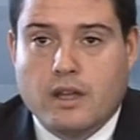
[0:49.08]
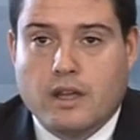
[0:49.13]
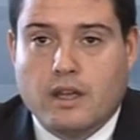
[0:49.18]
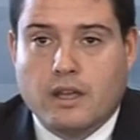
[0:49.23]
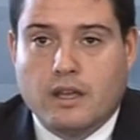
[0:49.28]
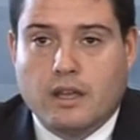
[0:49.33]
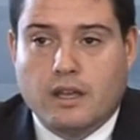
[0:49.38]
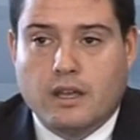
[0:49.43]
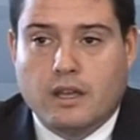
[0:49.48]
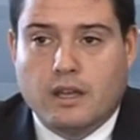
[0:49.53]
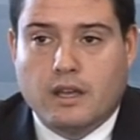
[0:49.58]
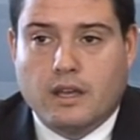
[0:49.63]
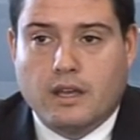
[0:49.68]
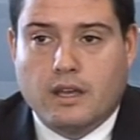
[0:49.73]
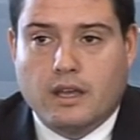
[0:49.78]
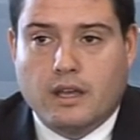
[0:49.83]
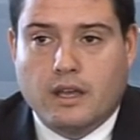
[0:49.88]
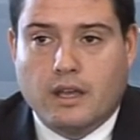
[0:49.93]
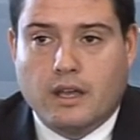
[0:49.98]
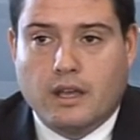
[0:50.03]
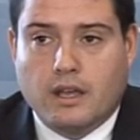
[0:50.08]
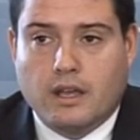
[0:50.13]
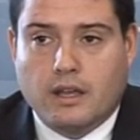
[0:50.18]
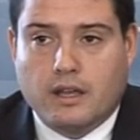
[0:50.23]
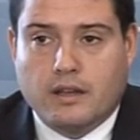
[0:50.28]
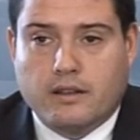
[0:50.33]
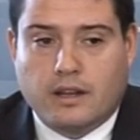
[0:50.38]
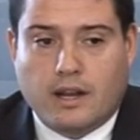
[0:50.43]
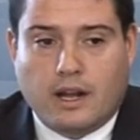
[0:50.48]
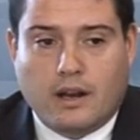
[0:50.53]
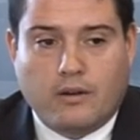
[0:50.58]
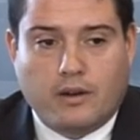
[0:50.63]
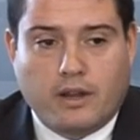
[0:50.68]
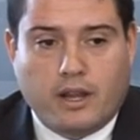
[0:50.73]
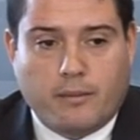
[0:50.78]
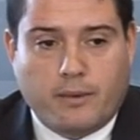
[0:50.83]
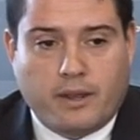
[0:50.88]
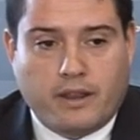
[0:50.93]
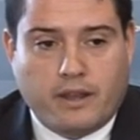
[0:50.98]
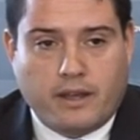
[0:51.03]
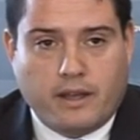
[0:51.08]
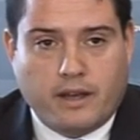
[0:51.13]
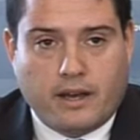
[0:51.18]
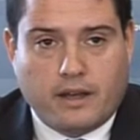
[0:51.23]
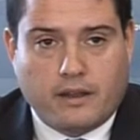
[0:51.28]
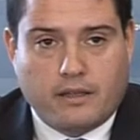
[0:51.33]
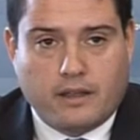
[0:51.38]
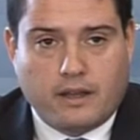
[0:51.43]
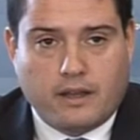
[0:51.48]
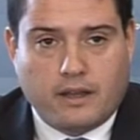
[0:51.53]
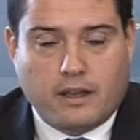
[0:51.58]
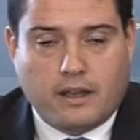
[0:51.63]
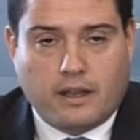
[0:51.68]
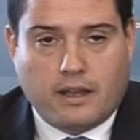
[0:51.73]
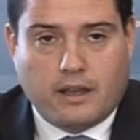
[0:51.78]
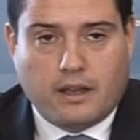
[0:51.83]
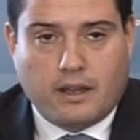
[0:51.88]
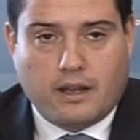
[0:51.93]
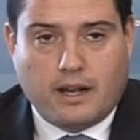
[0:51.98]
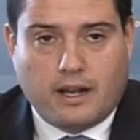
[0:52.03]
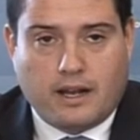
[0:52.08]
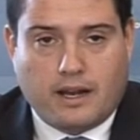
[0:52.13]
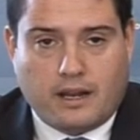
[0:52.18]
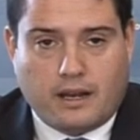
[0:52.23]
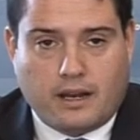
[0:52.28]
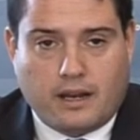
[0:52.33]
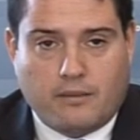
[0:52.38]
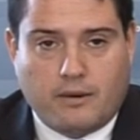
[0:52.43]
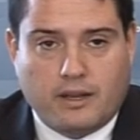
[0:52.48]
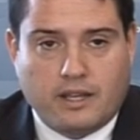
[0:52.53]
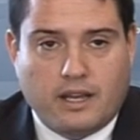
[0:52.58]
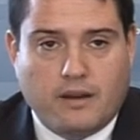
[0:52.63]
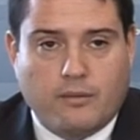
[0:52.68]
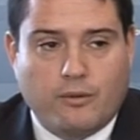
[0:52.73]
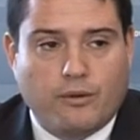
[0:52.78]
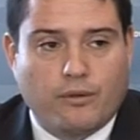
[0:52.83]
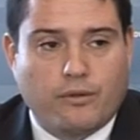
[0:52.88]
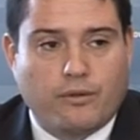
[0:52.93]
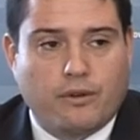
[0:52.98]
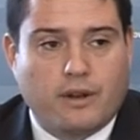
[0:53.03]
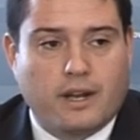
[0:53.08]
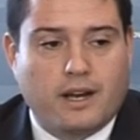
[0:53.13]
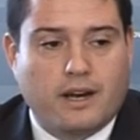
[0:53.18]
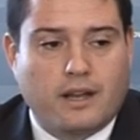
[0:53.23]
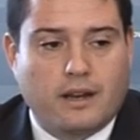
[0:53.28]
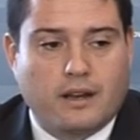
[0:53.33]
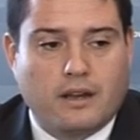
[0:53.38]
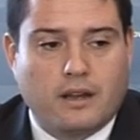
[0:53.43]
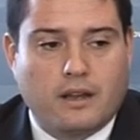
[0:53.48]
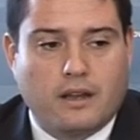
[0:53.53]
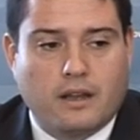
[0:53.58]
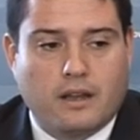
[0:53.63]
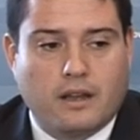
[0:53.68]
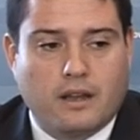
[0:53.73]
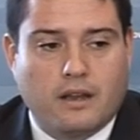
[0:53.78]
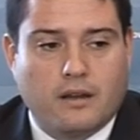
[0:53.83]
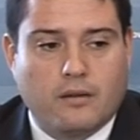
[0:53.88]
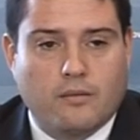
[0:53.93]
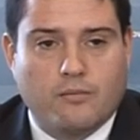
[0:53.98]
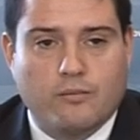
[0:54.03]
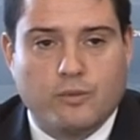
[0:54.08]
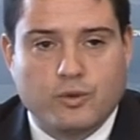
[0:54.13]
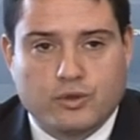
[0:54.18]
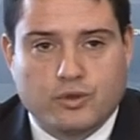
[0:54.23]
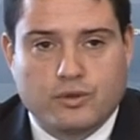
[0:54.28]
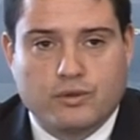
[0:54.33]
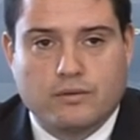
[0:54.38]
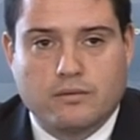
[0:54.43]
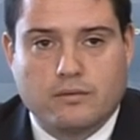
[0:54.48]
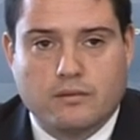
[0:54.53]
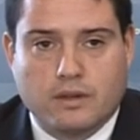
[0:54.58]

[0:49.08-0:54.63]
y, y Trialón MD hacen que la carrera vaya a evolucionar eh, mucho.